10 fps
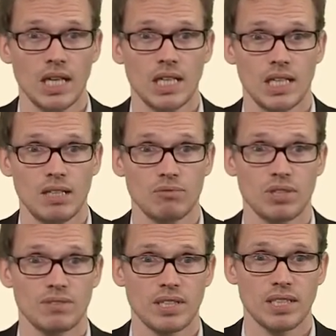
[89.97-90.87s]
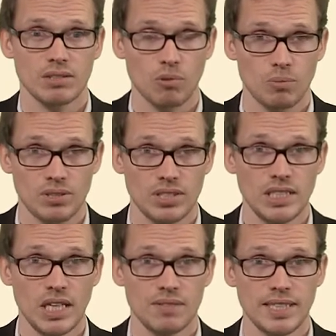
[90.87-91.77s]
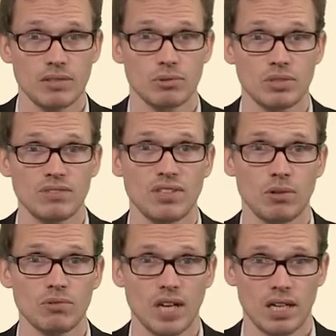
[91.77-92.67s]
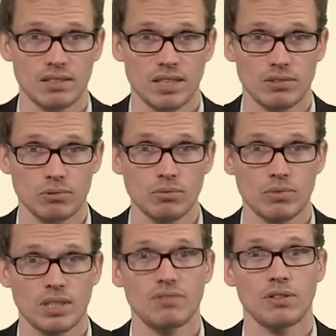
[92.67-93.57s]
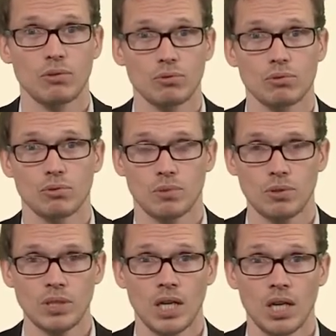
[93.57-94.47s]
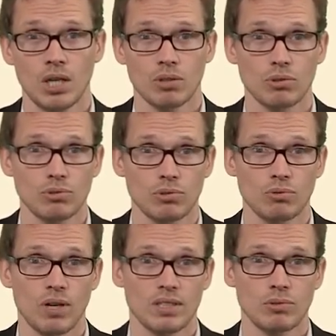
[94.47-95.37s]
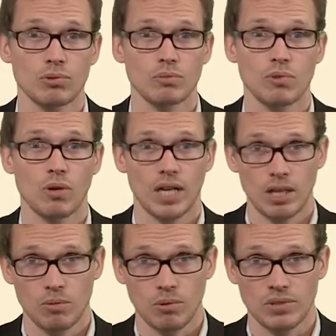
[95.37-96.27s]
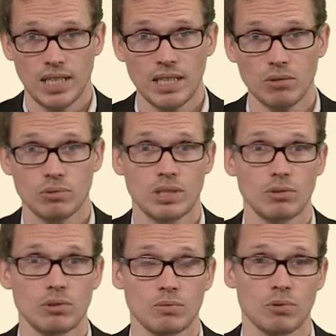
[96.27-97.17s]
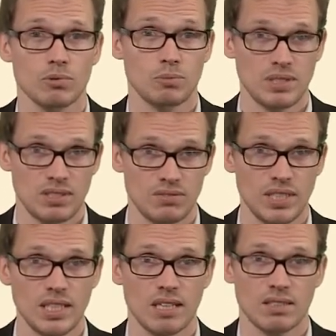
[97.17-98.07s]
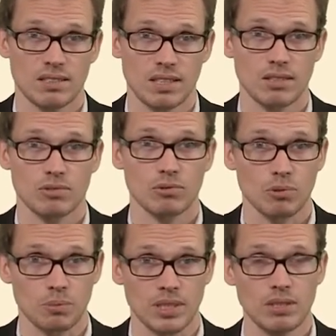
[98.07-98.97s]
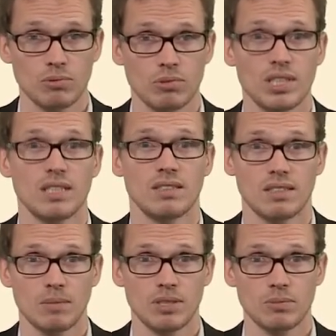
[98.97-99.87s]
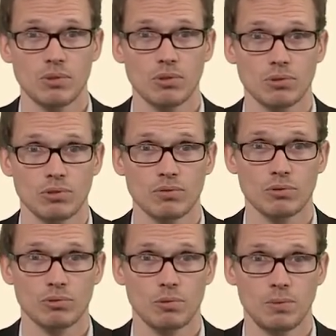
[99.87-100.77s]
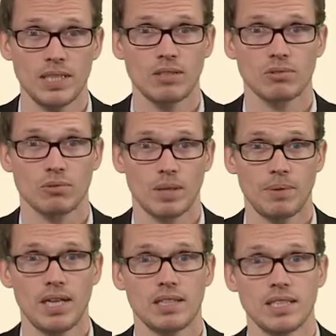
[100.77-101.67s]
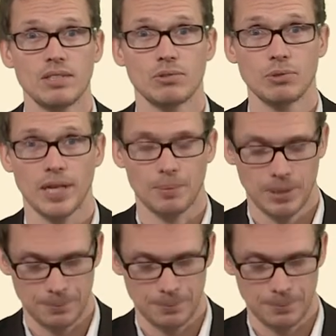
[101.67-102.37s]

Et vous avez un exemple ici avec différentes réalisations, différents documents, que ce soit des documents réglementaires ou des documents spécifiques à certaines entreprises ou des établissements recevant du public, ce qu'on appelle des ERP.